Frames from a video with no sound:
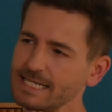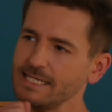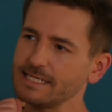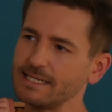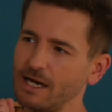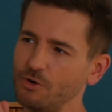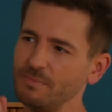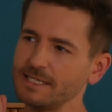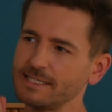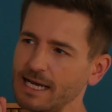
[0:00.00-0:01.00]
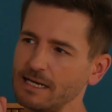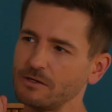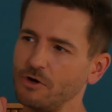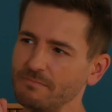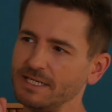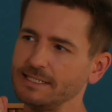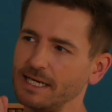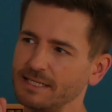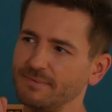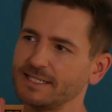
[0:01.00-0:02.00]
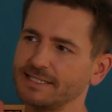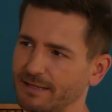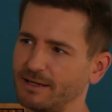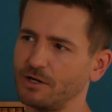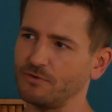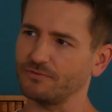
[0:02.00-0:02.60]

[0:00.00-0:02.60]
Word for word: ich glaube, da kommen die Taliban selber rauf.